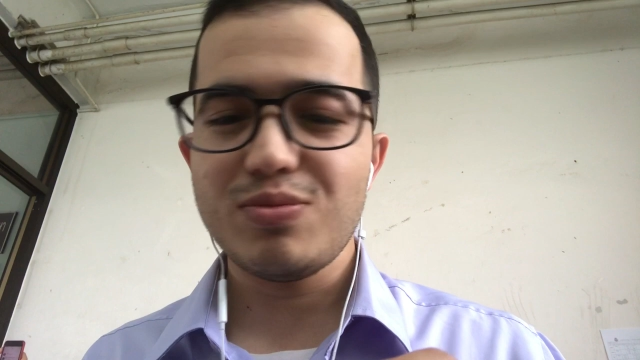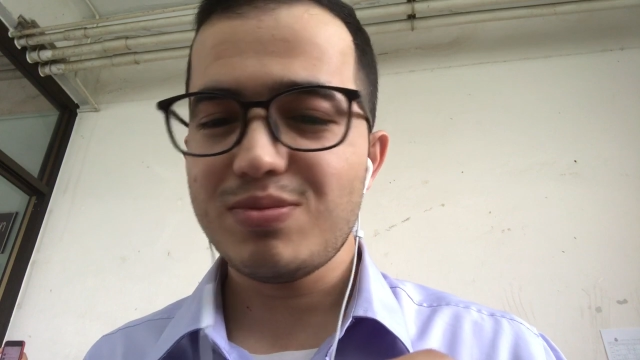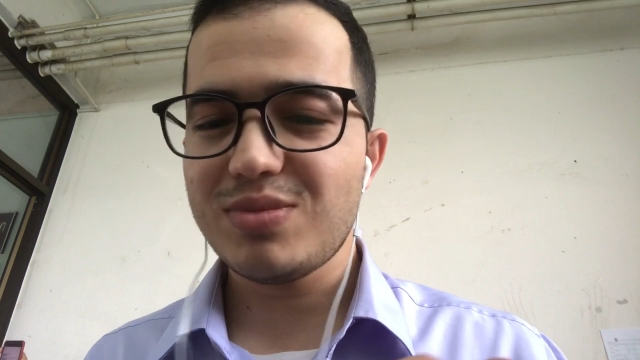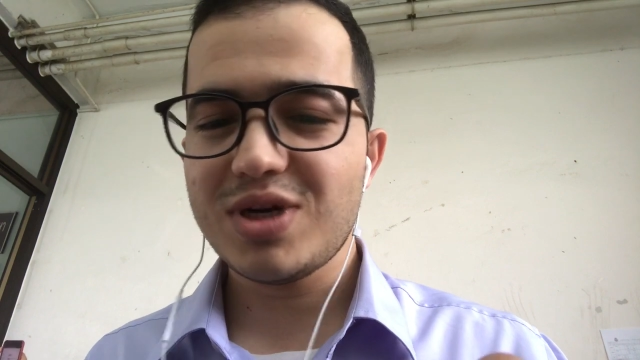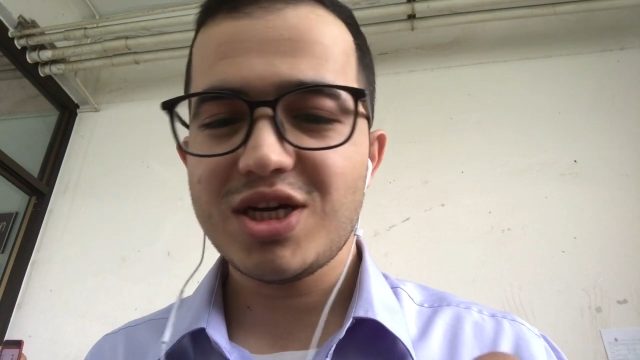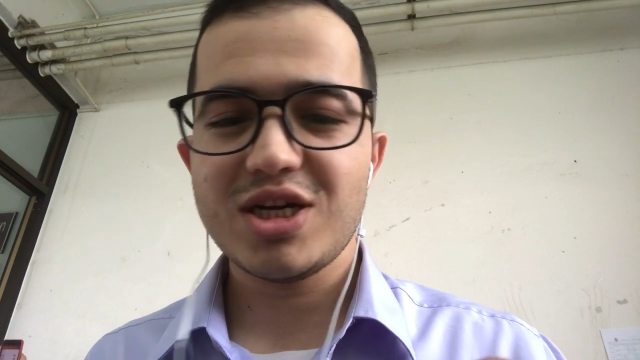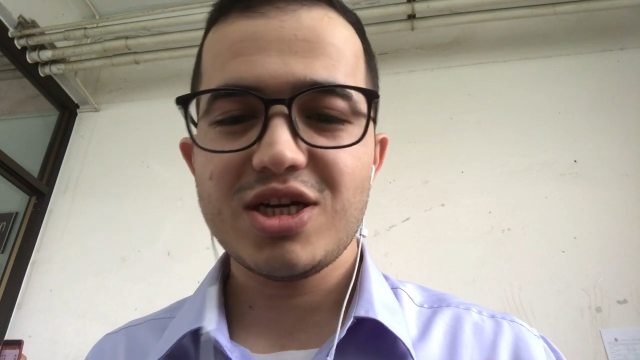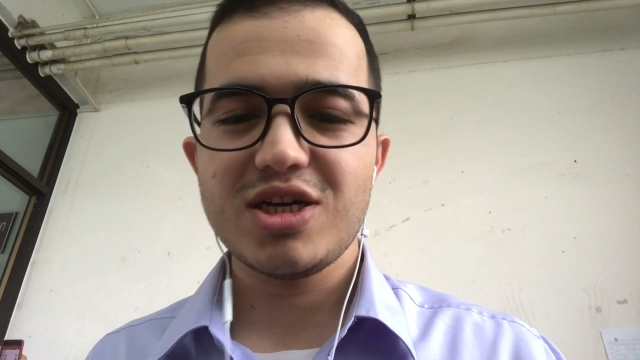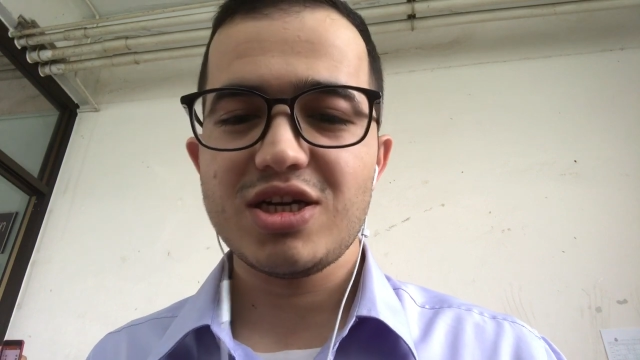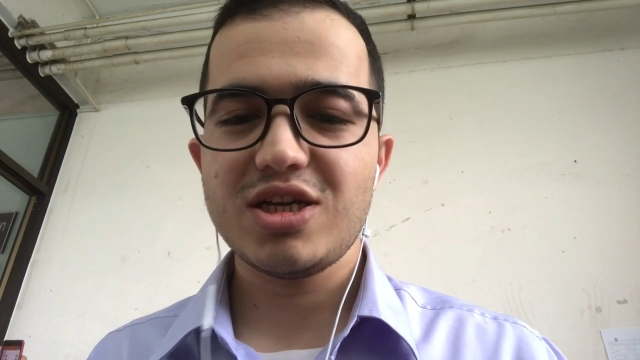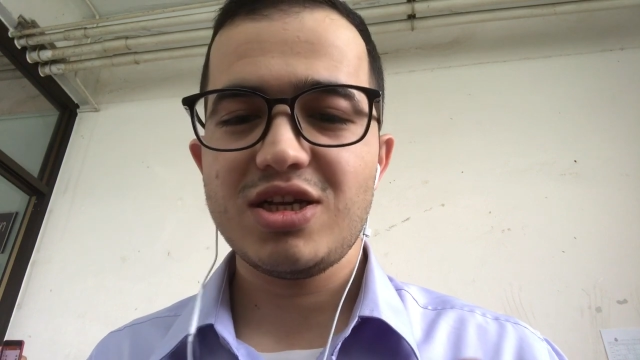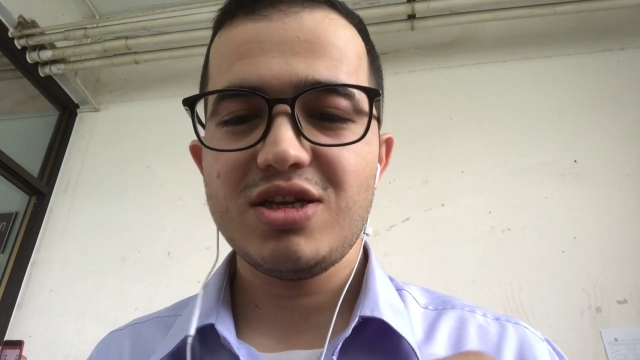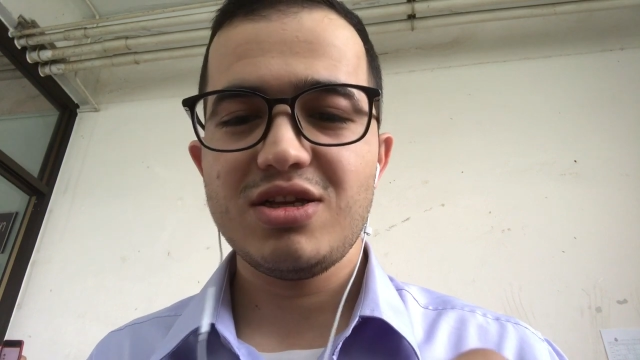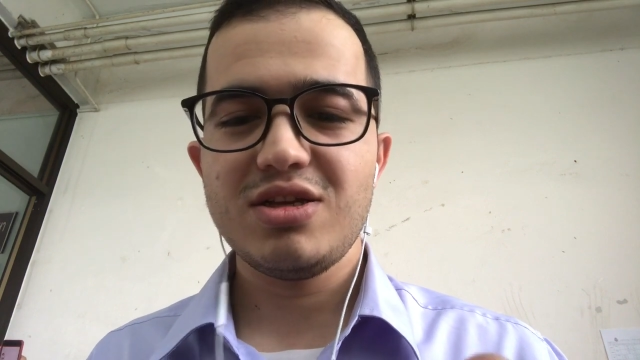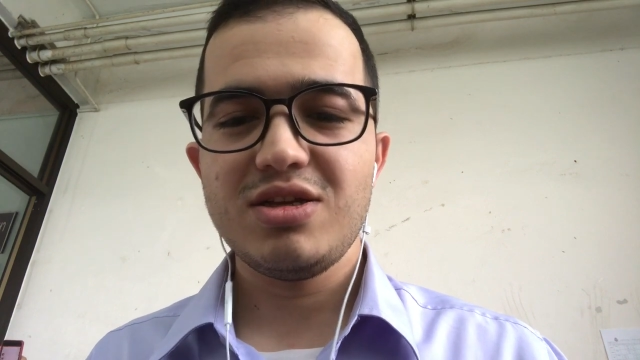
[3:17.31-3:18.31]
มาก
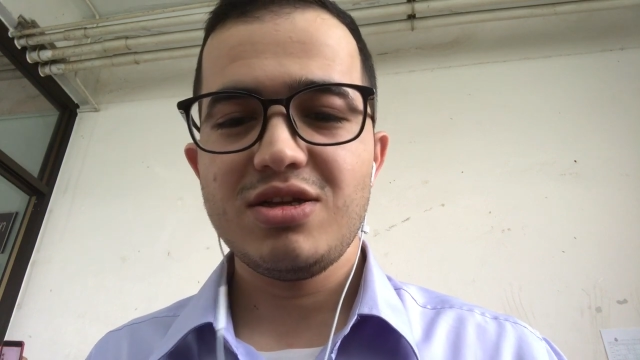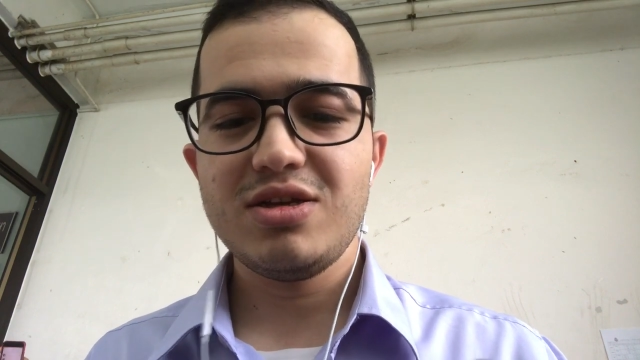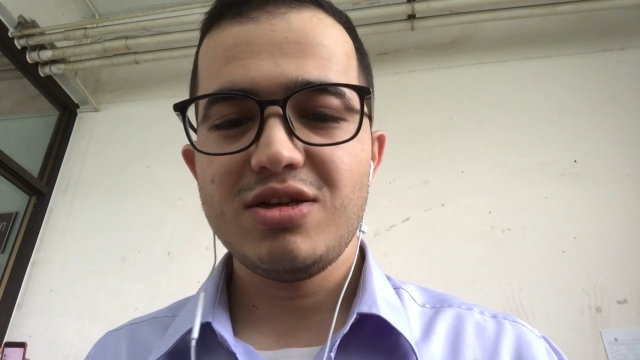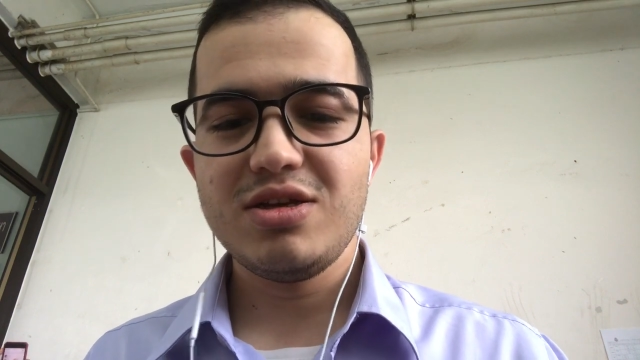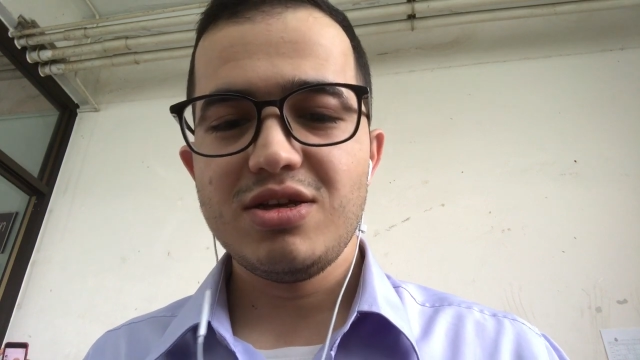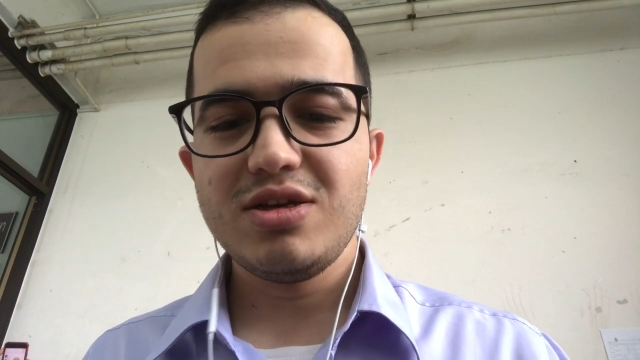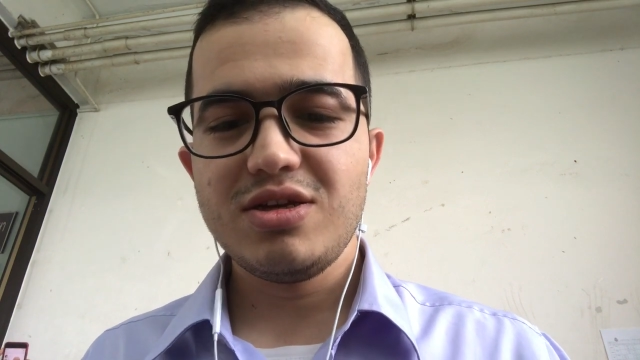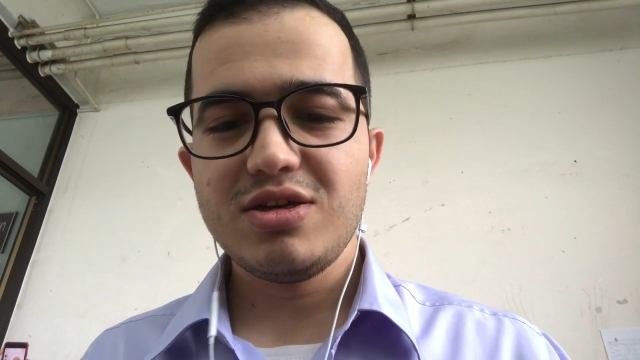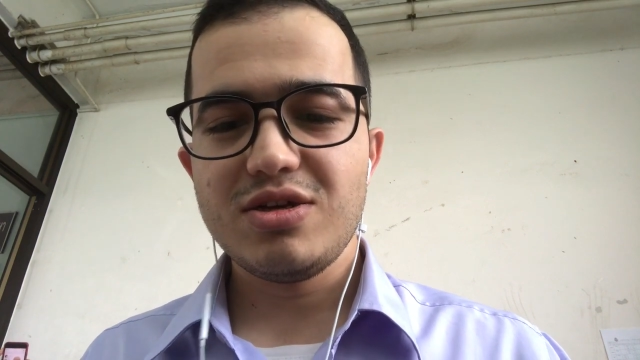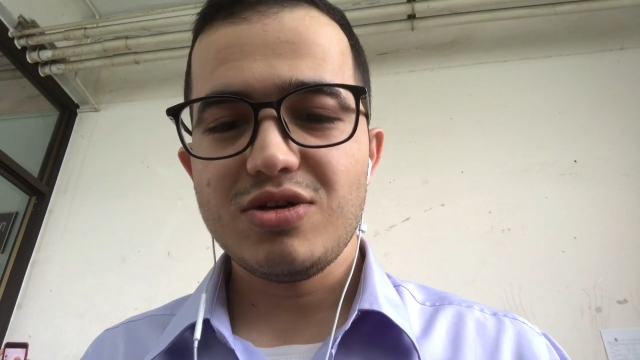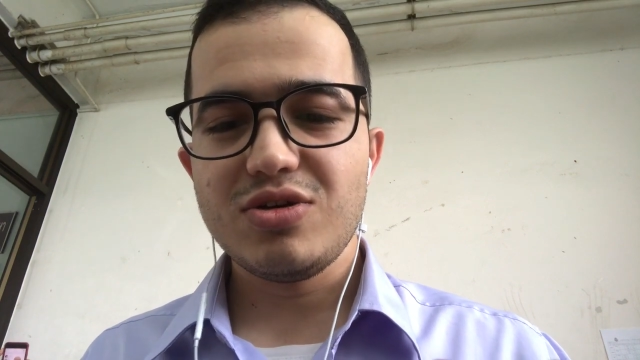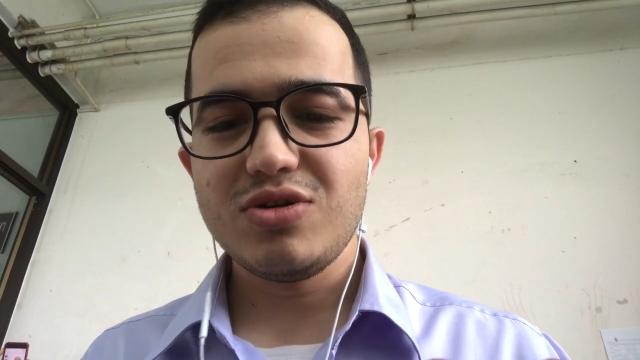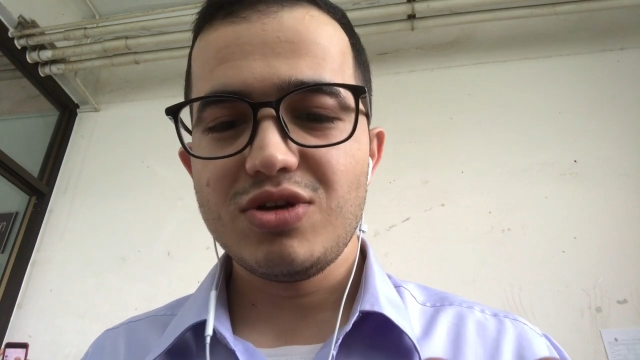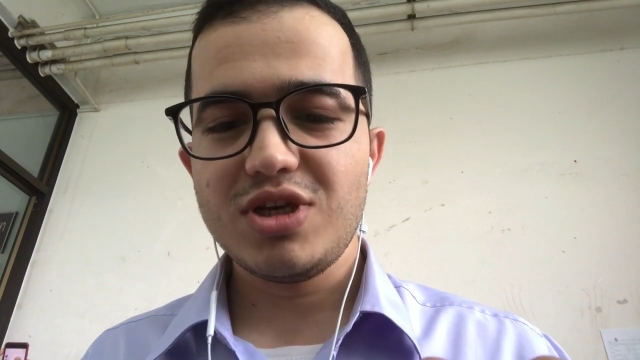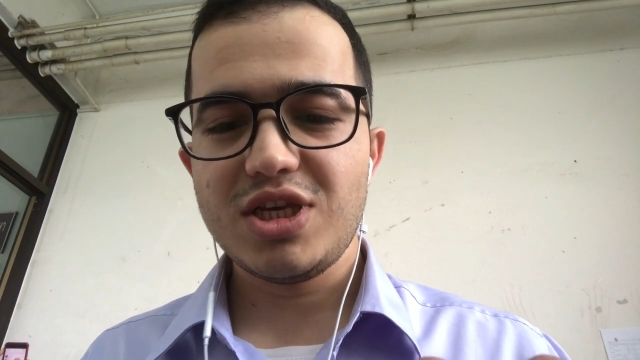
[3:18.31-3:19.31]
โอ
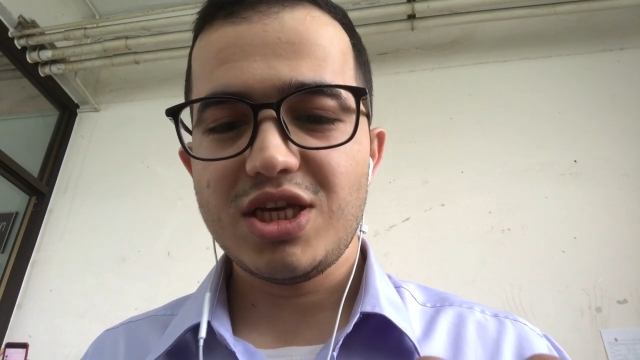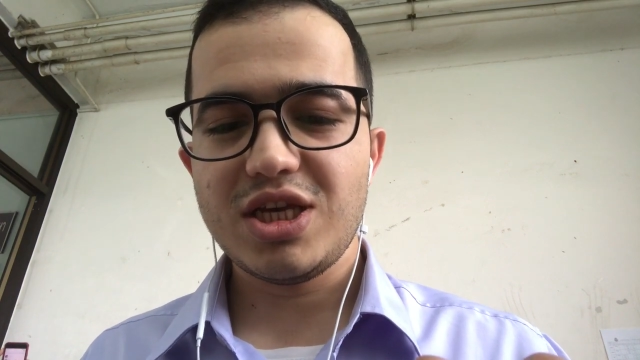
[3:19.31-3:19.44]
เค